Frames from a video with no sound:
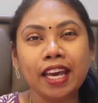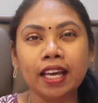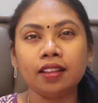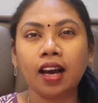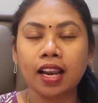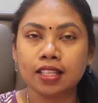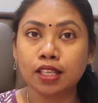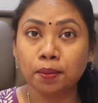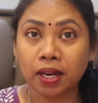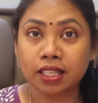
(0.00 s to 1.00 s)
ఇంకెందుకు
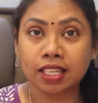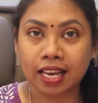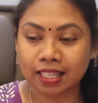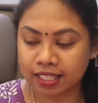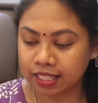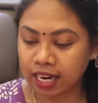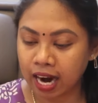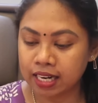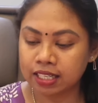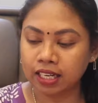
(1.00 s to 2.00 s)
ఆలస్యం లెట్స్ గెట్
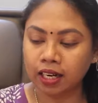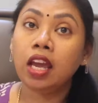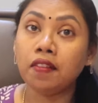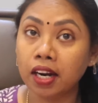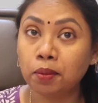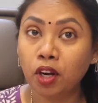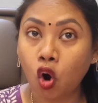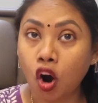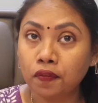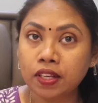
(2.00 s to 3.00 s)
స్టార్ట్ ఇవన్నీ మీరు
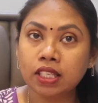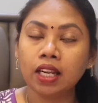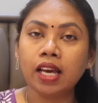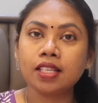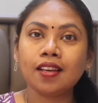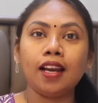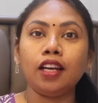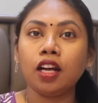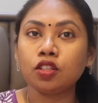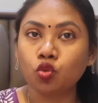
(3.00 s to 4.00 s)
ఆఫీసులకి
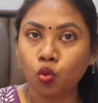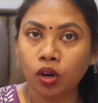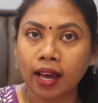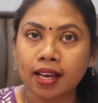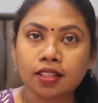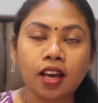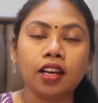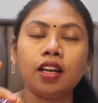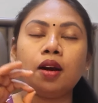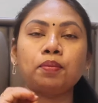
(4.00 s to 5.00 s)
వేసుకెళ్ళినా స్కూల్ కి
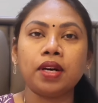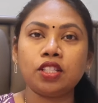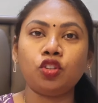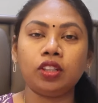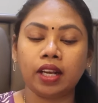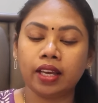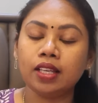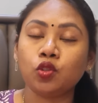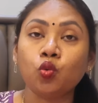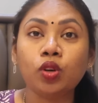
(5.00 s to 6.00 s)
వేసుకెళ్ళినా మస్తు ఉంటాయి
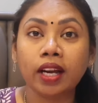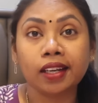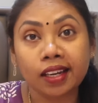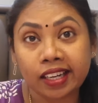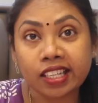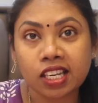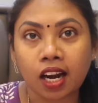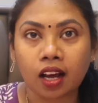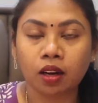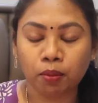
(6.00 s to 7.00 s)
స్కూల్ కంటే
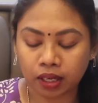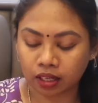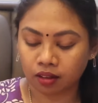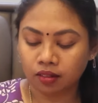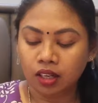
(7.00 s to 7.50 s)
టీచర్ లాగా అనమాట